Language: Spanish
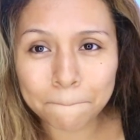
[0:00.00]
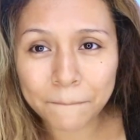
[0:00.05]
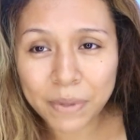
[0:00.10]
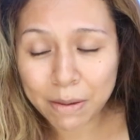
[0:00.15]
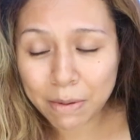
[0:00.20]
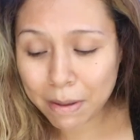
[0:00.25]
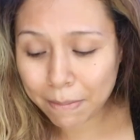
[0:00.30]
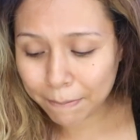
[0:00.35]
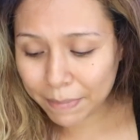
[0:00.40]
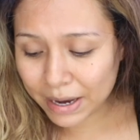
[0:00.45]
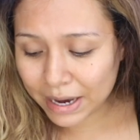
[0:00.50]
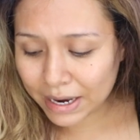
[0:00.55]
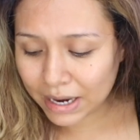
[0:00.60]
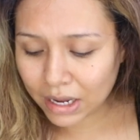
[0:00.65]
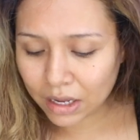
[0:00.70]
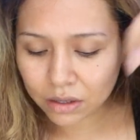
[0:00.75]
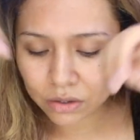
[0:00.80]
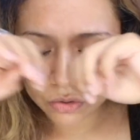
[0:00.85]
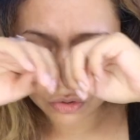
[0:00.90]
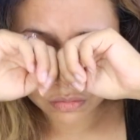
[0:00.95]
se me
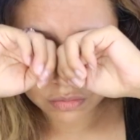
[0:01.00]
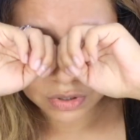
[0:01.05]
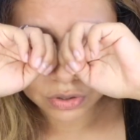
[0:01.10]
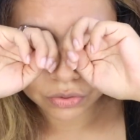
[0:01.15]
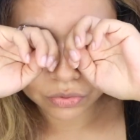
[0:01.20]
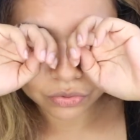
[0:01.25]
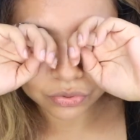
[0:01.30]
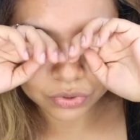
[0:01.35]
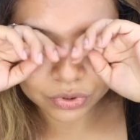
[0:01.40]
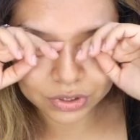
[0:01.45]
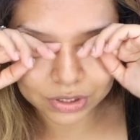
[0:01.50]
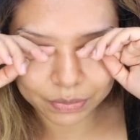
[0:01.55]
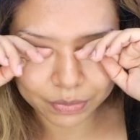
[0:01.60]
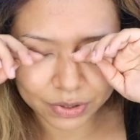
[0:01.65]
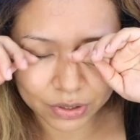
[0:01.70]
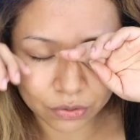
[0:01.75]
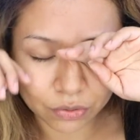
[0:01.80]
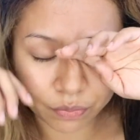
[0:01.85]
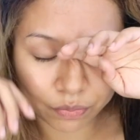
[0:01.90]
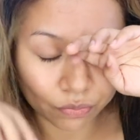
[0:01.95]
para y no me gusta,
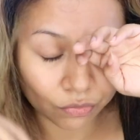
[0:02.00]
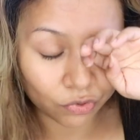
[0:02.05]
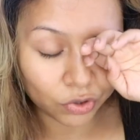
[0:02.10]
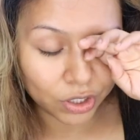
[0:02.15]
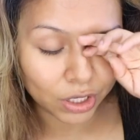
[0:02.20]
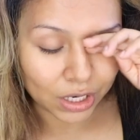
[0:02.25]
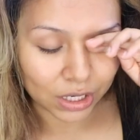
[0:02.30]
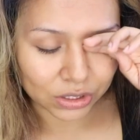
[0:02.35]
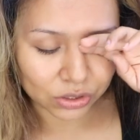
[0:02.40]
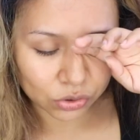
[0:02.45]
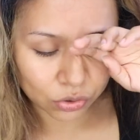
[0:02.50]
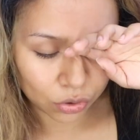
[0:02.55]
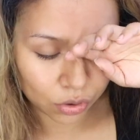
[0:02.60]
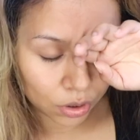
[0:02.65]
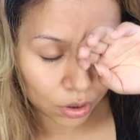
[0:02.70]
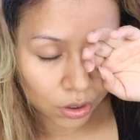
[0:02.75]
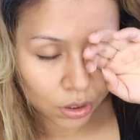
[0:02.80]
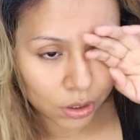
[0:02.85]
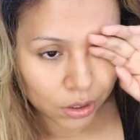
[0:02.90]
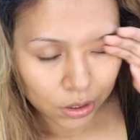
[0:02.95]
parezco como un girasol.
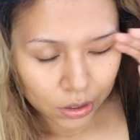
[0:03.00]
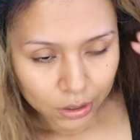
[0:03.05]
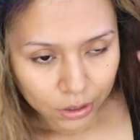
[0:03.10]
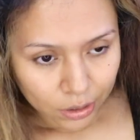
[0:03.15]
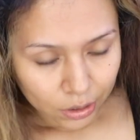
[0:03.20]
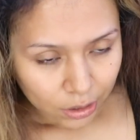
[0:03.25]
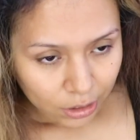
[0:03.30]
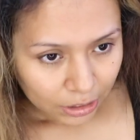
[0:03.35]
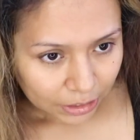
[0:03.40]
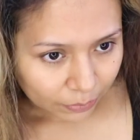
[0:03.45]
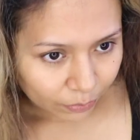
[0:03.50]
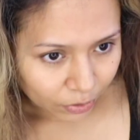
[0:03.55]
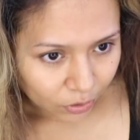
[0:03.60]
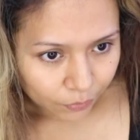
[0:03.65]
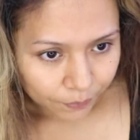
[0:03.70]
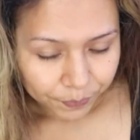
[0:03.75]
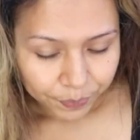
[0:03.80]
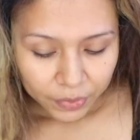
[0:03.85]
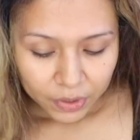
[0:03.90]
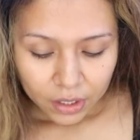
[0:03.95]
Y
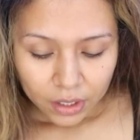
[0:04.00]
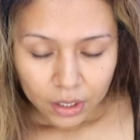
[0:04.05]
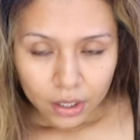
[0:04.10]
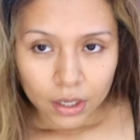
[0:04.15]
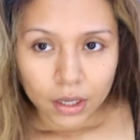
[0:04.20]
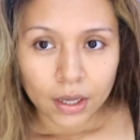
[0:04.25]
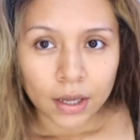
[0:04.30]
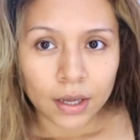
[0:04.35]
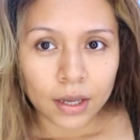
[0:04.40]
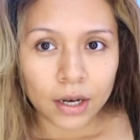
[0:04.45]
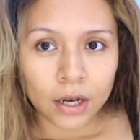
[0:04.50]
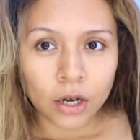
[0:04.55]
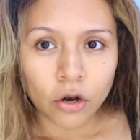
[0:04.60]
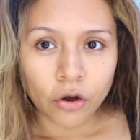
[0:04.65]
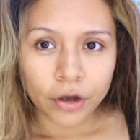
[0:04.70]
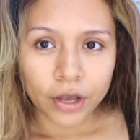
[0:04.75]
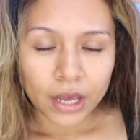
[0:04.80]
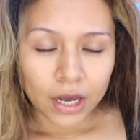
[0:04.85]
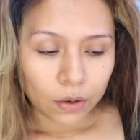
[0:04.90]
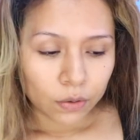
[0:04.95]
bueno,
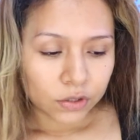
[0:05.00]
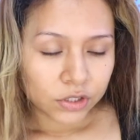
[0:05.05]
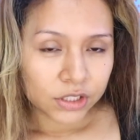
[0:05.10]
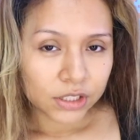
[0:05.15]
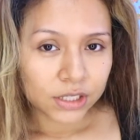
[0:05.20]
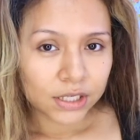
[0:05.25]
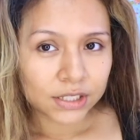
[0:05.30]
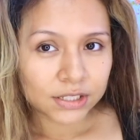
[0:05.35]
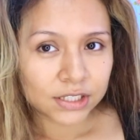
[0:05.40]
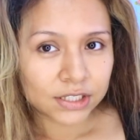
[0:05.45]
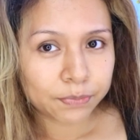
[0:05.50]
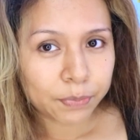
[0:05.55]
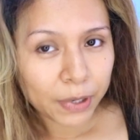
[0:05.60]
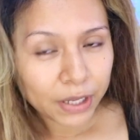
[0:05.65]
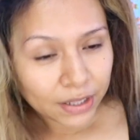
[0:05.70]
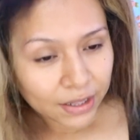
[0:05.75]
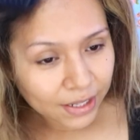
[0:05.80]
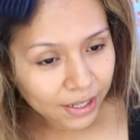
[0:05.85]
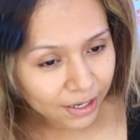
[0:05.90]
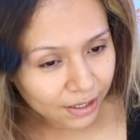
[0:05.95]
lo que hago chicas es
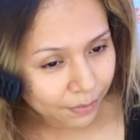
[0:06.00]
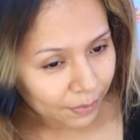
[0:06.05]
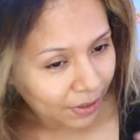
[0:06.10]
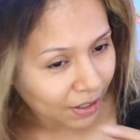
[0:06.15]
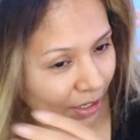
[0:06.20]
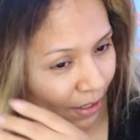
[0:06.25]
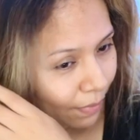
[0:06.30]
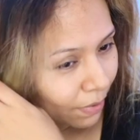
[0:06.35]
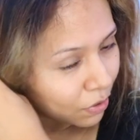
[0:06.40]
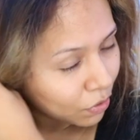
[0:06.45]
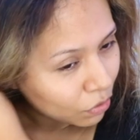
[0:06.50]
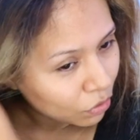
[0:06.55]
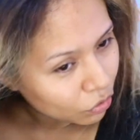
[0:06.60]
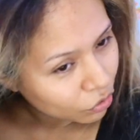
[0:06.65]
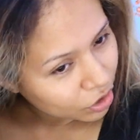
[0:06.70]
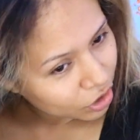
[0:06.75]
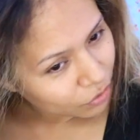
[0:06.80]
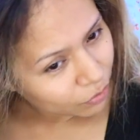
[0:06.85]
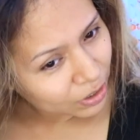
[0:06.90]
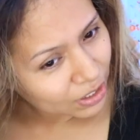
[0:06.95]
peinarme el cabello,
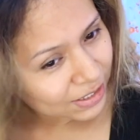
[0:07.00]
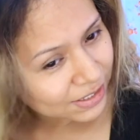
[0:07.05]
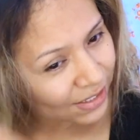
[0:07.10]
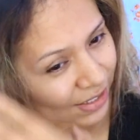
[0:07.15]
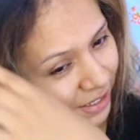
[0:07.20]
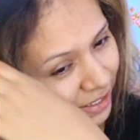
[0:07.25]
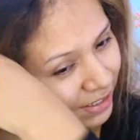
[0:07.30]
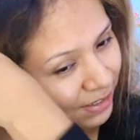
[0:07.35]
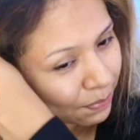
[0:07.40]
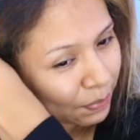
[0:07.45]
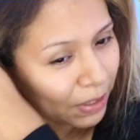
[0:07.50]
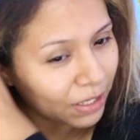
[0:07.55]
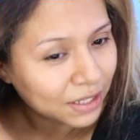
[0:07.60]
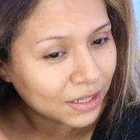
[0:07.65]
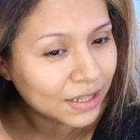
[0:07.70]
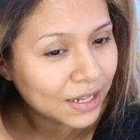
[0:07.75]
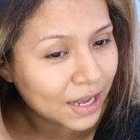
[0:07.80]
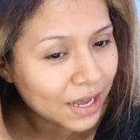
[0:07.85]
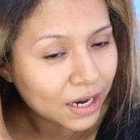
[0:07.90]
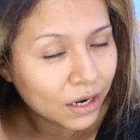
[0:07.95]
lo que voy a hacer es
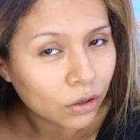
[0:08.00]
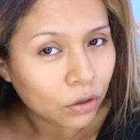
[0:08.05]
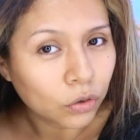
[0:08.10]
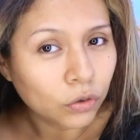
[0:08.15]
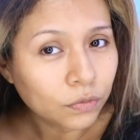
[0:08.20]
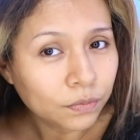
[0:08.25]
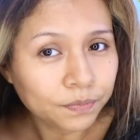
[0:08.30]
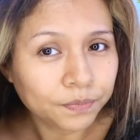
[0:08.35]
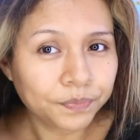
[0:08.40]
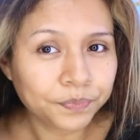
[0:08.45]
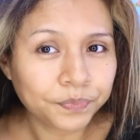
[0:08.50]
peinarlo